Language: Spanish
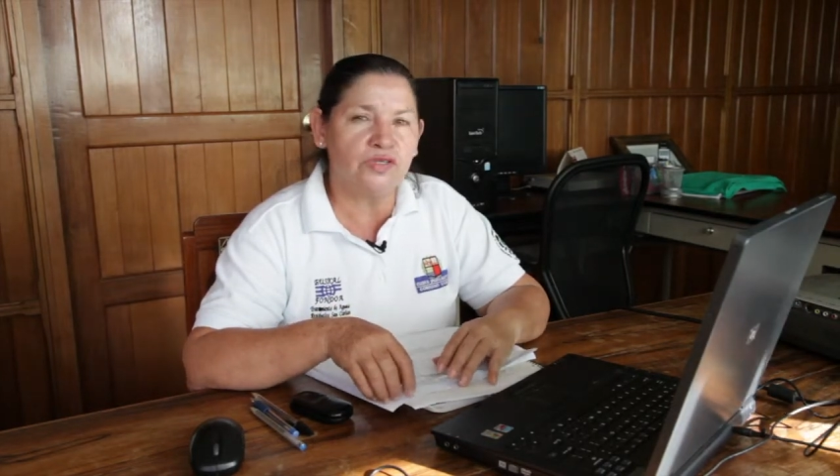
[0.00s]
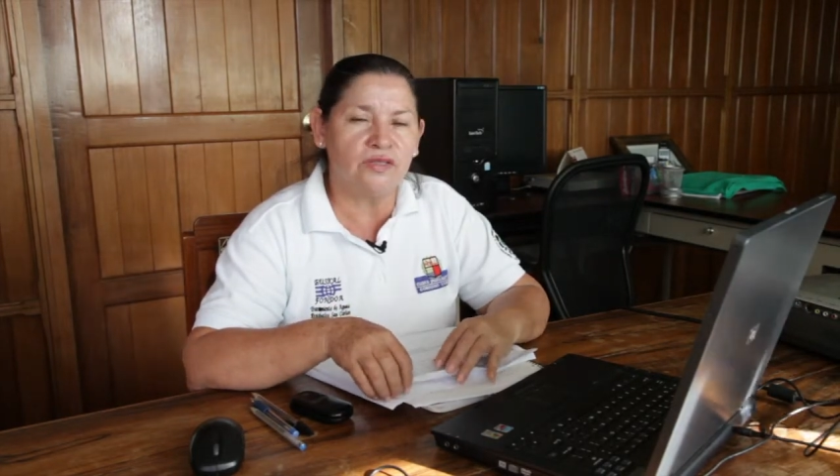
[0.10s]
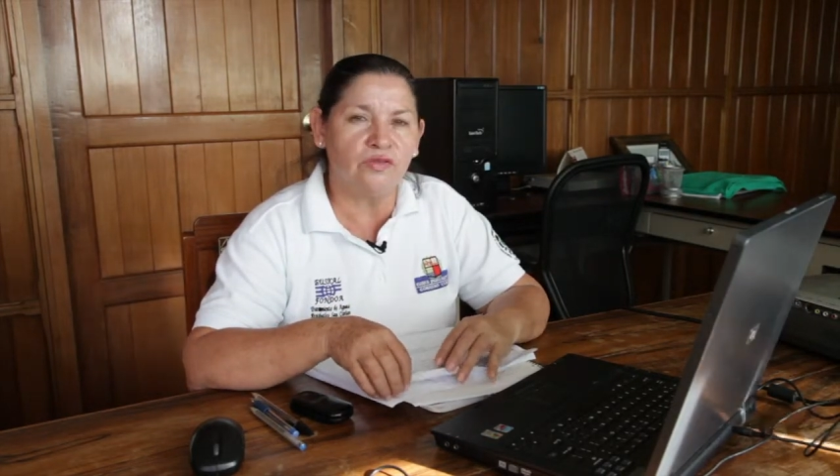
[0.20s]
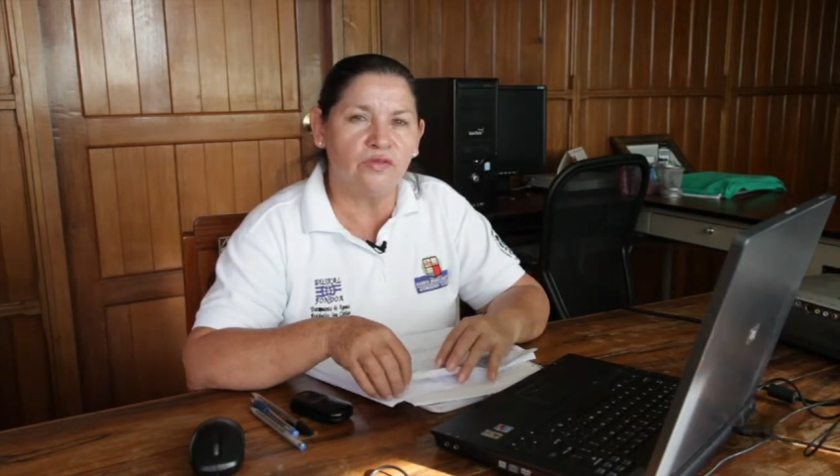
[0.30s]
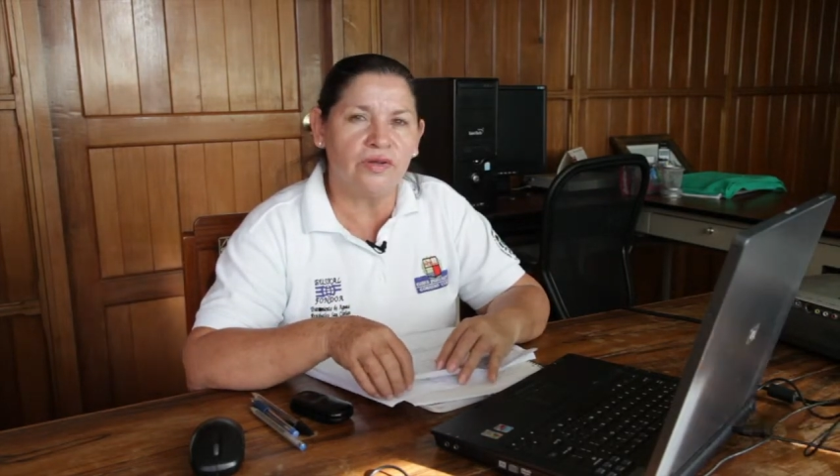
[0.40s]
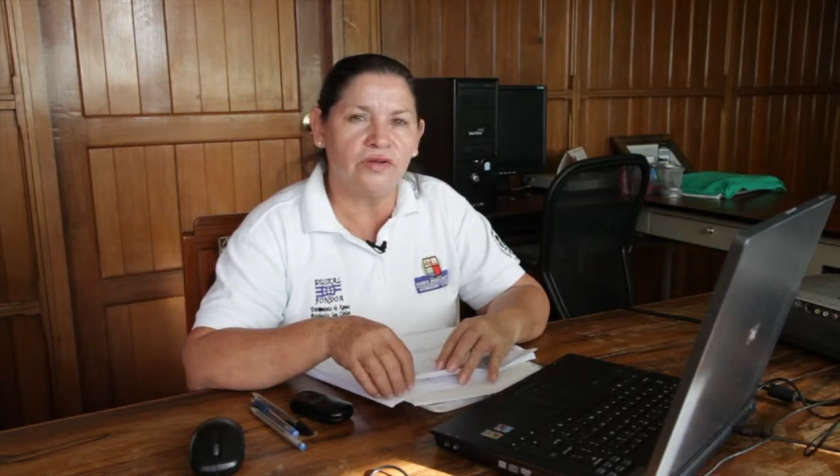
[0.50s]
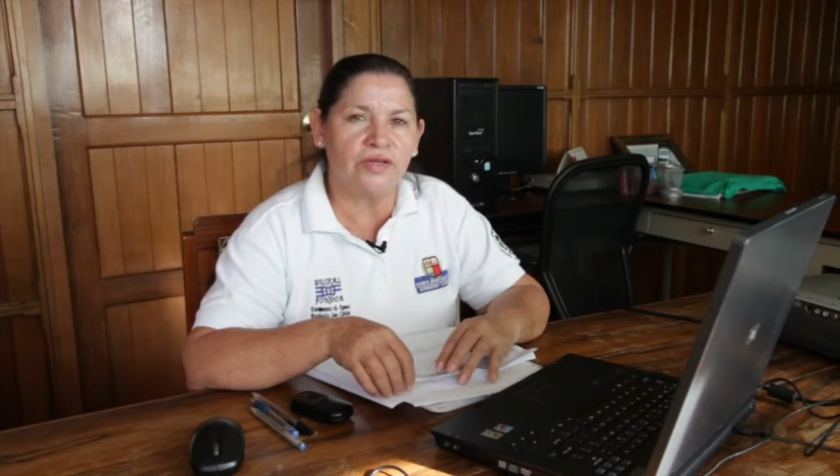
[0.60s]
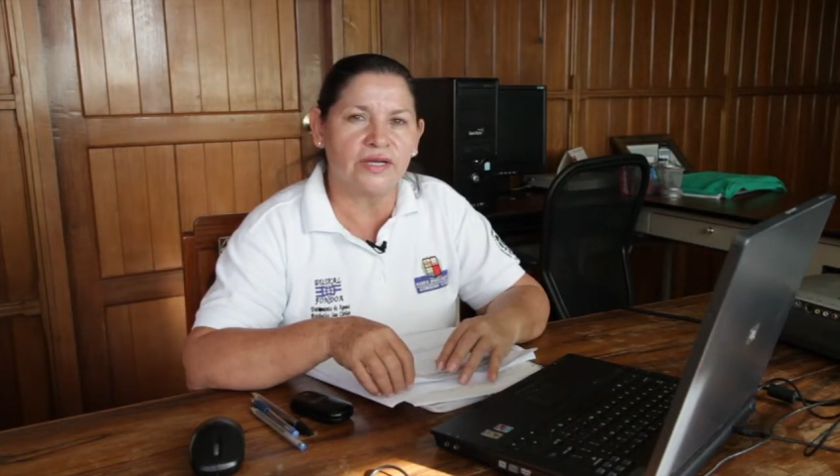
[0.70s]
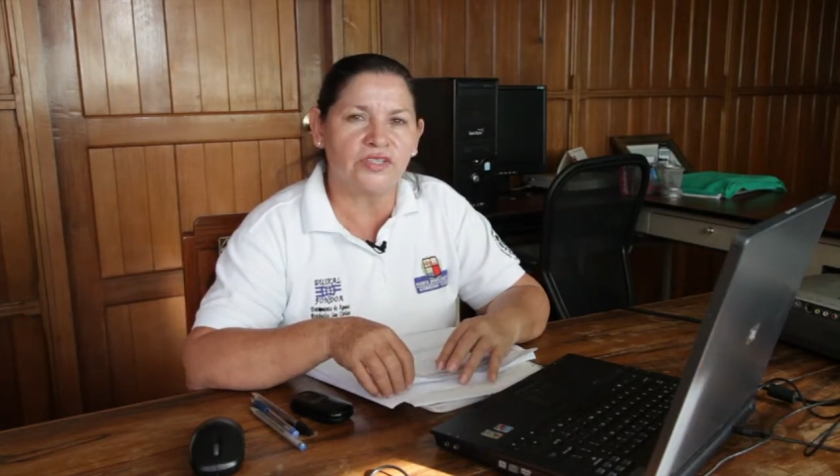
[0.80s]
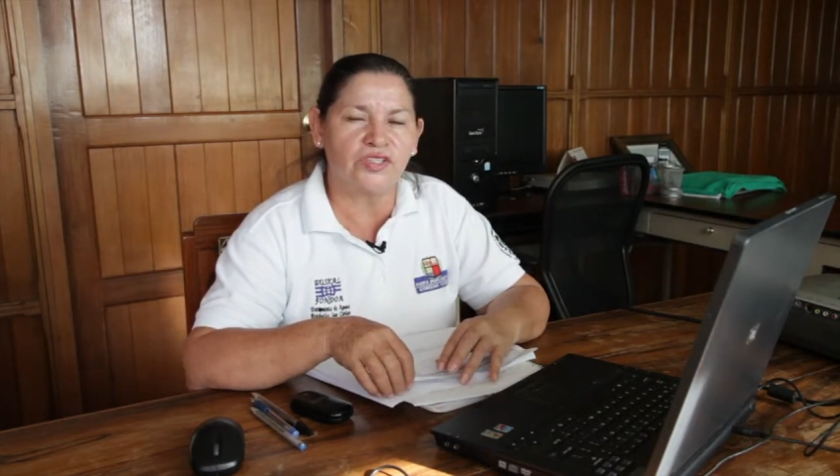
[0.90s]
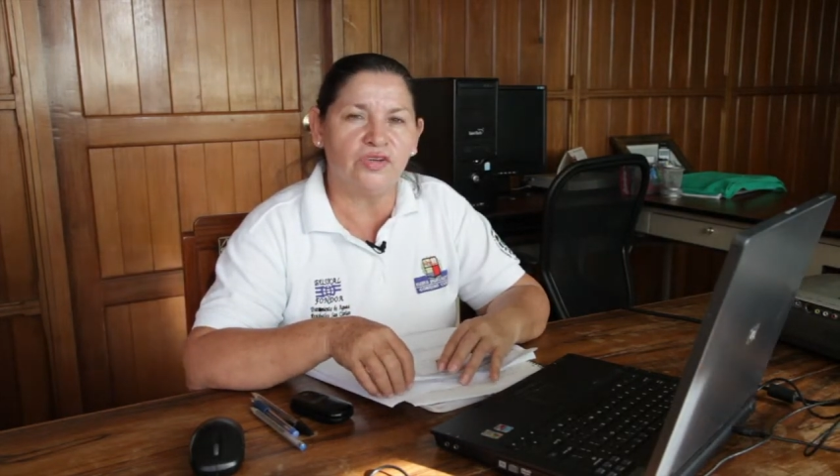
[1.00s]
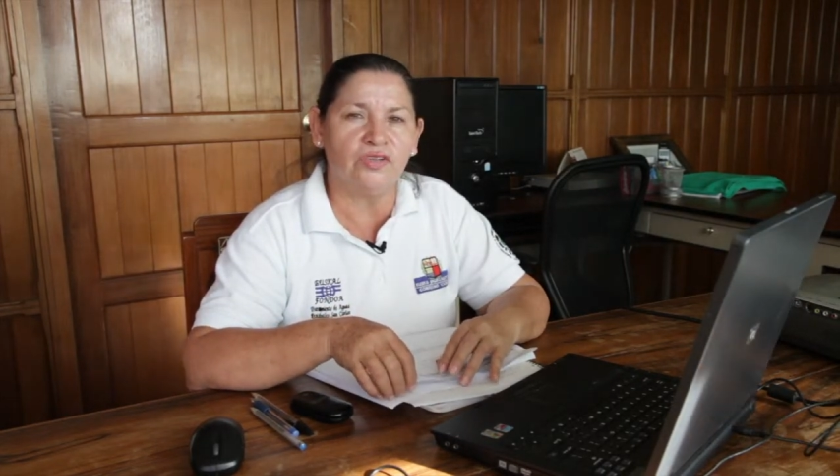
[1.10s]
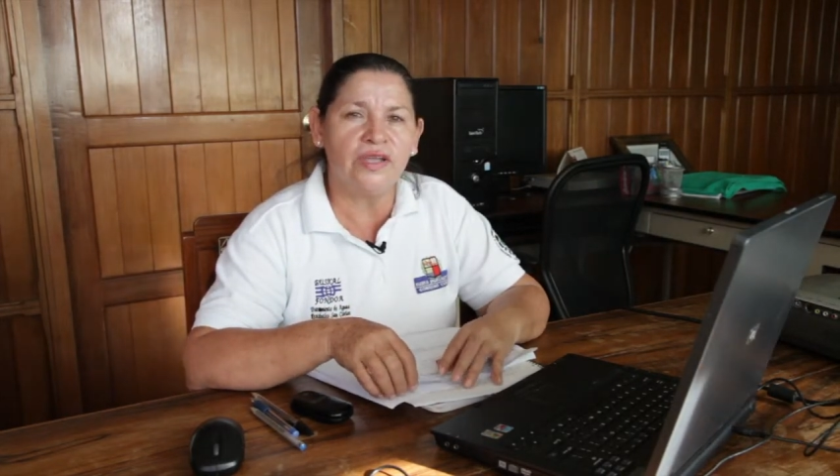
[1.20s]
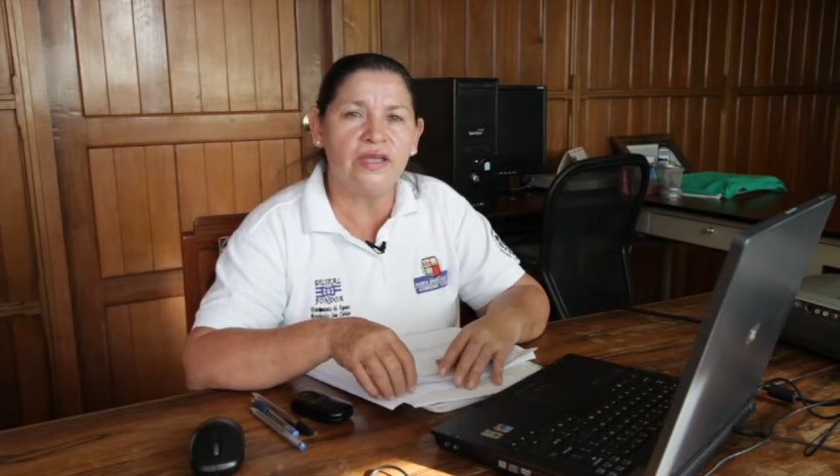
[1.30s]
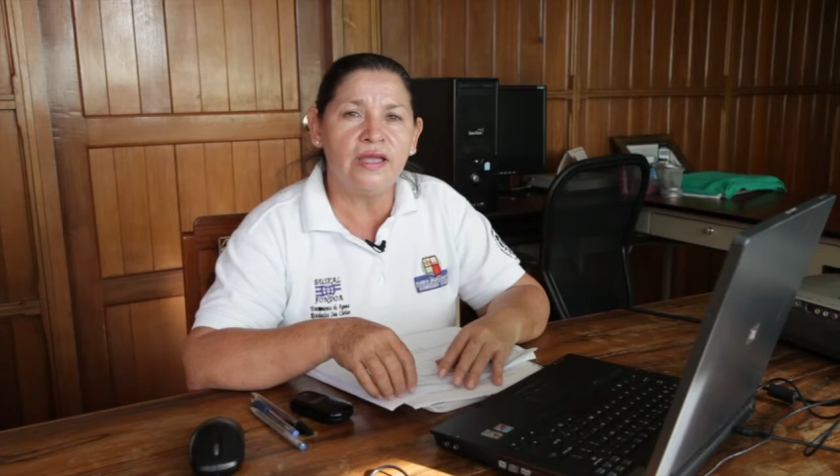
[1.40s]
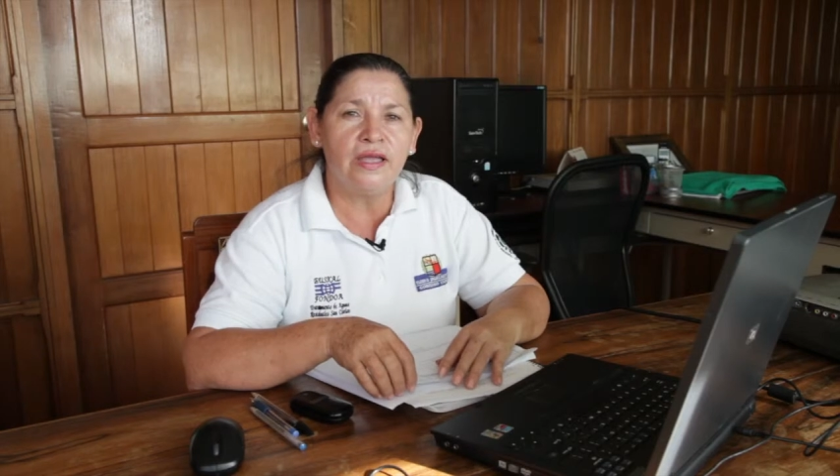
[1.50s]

sinnúmero de acciones